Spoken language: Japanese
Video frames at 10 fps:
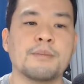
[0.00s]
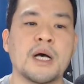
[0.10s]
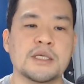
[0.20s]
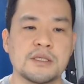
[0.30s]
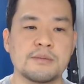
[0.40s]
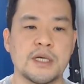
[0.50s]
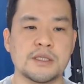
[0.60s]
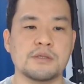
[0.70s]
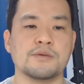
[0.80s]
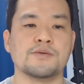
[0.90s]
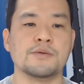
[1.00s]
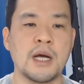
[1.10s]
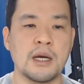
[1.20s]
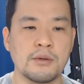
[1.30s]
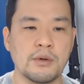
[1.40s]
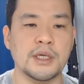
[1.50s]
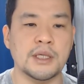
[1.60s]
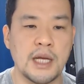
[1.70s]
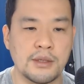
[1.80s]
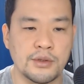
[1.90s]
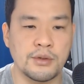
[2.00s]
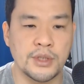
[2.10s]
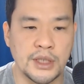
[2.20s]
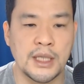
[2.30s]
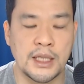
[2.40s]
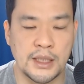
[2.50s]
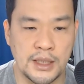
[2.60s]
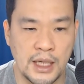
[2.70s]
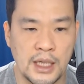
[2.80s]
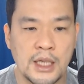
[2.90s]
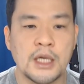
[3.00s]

ますます不安を抱くようになっていた。